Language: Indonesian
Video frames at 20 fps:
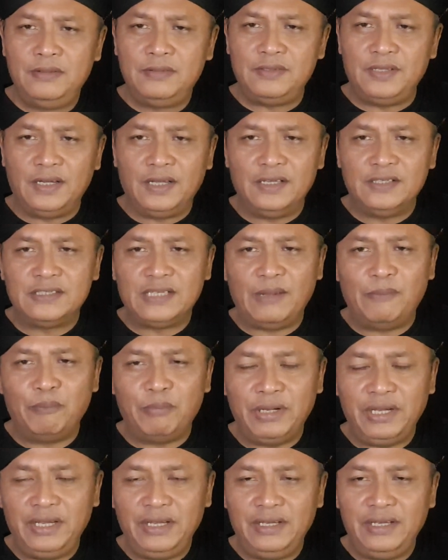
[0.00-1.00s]
Jangan
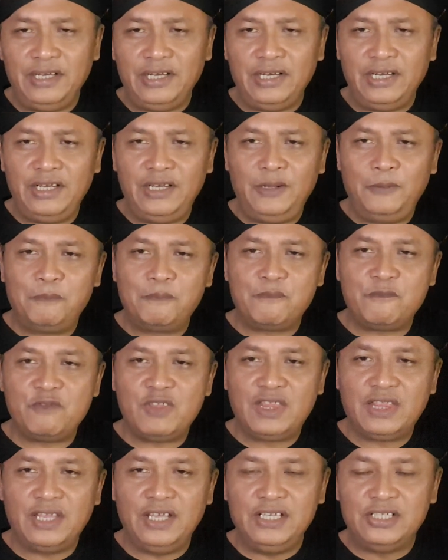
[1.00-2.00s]
sampai ini
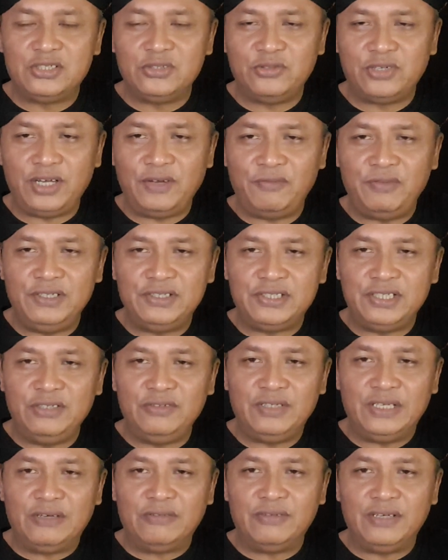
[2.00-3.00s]
isu revisi
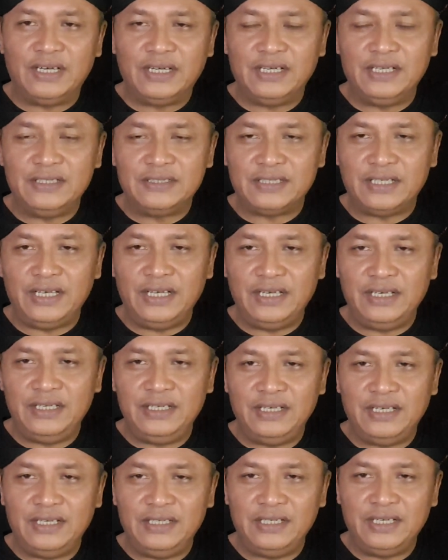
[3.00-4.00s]
undang-undang desa
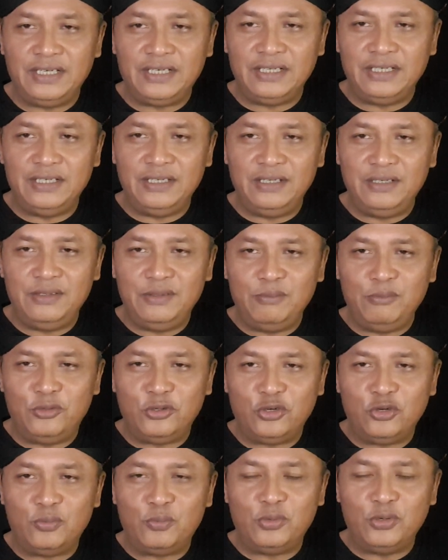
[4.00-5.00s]
ini hanya
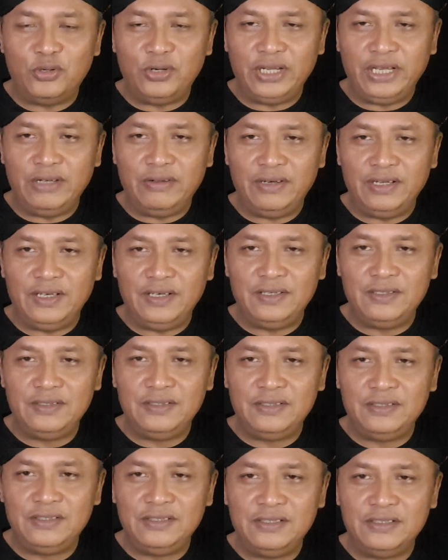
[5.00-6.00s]
dimonopoli oleh
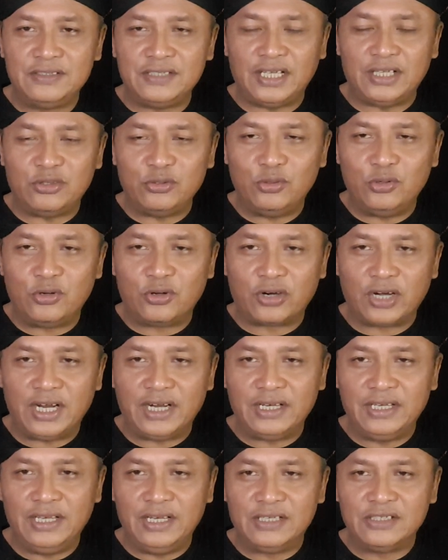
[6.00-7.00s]
satu
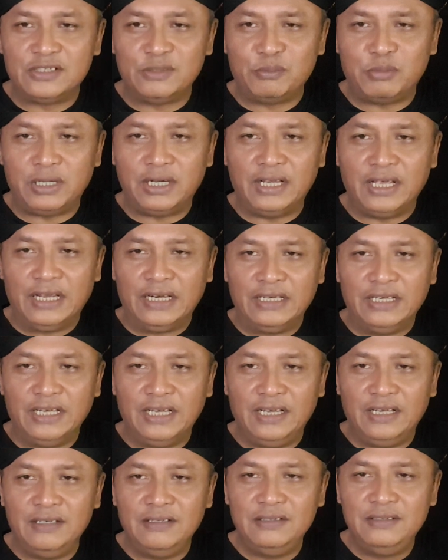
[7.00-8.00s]
orang yang
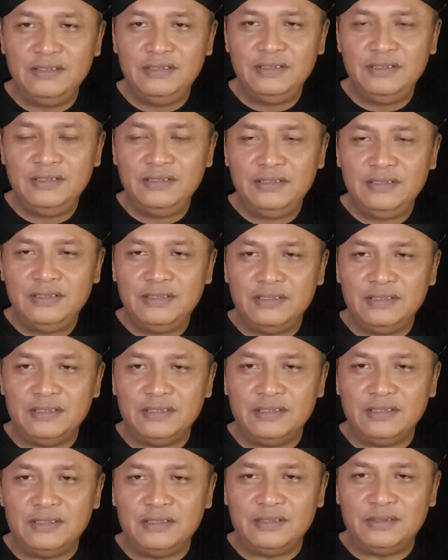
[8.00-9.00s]
sebenarnya
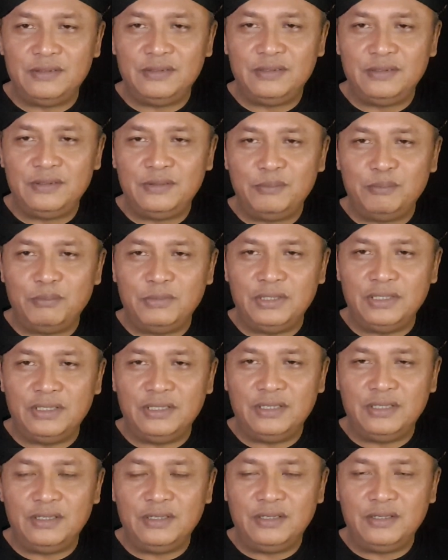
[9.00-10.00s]
uh, me
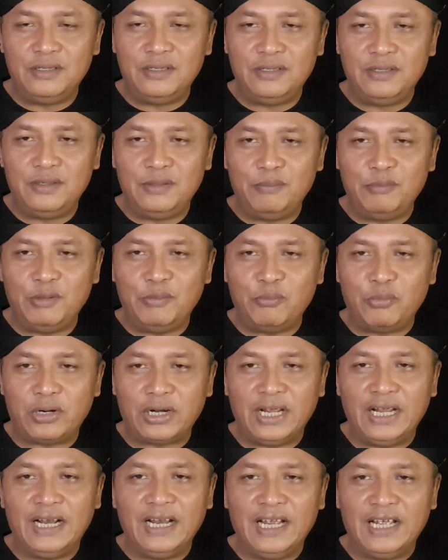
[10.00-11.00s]

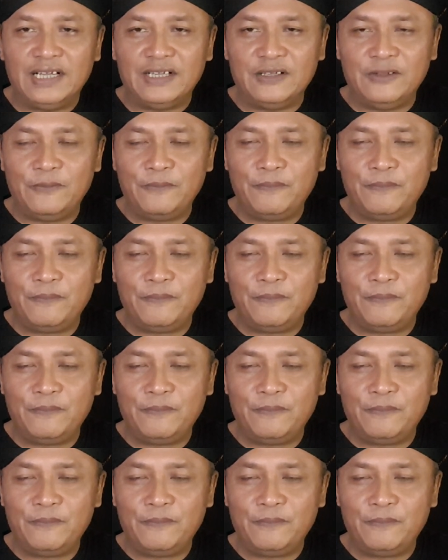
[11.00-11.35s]
memperalat,